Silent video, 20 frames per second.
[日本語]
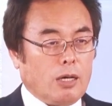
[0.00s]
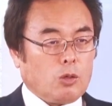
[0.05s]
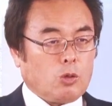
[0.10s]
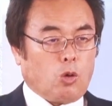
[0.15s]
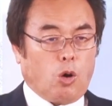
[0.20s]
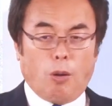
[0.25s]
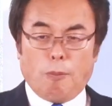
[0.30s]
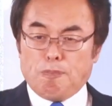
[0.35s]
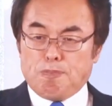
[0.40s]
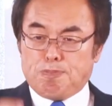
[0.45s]

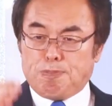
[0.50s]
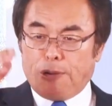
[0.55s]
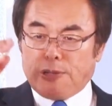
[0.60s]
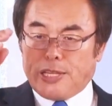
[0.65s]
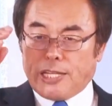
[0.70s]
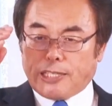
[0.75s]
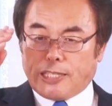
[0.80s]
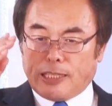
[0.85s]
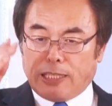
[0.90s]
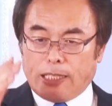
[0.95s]
根本
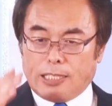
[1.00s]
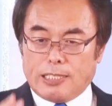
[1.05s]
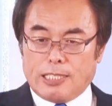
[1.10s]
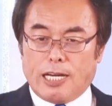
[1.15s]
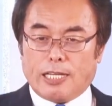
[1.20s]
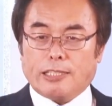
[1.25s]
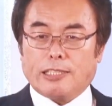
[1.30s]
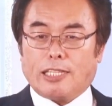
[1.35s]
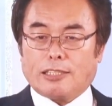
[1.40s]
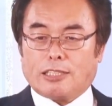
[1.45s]
的に嫌
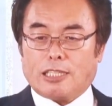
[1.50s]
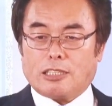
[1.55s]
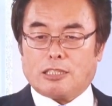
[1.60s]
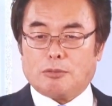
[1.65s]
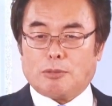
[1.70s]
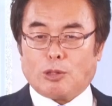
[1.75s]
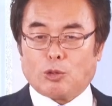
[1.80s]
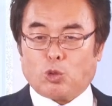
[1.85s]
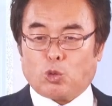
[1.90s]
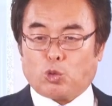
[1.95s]
になってしま
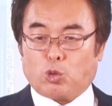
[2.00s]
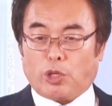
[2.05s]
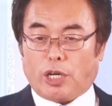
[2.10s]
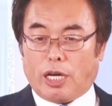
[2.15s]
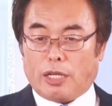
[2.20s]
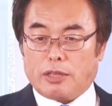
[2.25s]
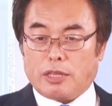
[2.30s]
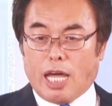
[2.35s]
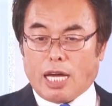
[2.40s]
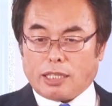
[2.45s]
うところは
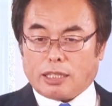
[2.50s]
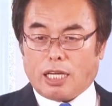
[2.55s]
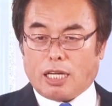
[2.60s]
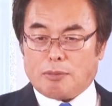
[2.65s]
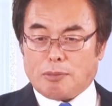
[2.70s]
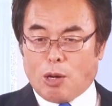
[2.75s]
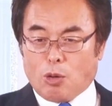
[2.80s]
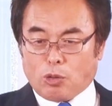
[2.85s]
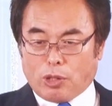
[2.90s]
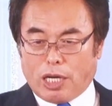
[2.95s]
なけれ
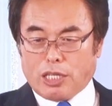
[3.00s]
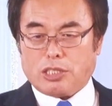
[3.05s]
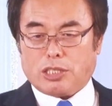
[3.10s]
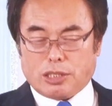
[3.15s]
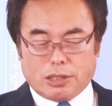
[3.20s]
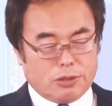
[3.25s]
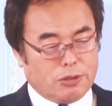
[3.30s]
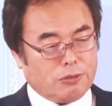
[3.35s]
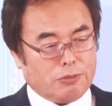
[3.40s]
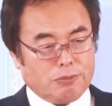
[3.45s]
ばおかしい
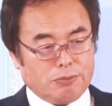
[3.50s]
の